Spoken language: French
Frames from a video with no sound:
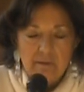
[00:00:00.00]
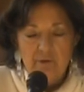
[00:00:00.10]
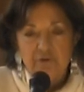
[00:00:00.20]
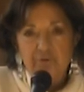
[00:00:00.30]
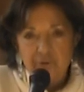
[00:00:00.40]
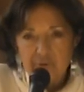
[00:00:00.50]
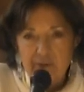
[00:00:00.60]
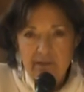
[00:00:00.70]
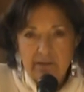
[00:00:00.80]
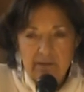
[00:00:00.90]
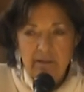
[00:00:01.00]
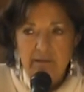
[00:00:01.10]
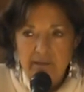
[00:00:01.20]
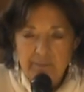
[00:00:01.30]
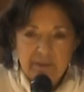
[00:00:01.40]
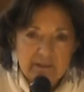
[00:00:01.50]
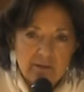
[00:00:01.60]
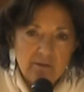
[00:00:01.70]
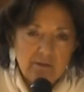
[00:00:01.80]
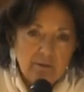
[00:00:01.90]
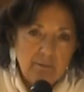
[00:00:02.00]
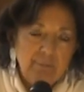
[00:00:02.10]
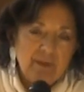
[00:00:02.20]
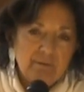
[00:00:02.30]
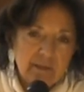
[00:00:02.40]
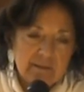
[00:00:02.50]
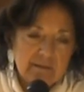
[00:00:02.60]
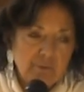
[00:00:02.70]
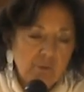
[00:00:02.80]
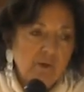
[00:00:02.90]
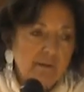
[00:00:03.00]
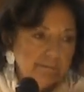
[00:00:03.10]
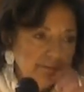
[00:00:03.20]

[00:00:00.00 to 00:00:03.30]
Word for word: surdoués, d'être avec des personnes euh, perverses. Pourquoi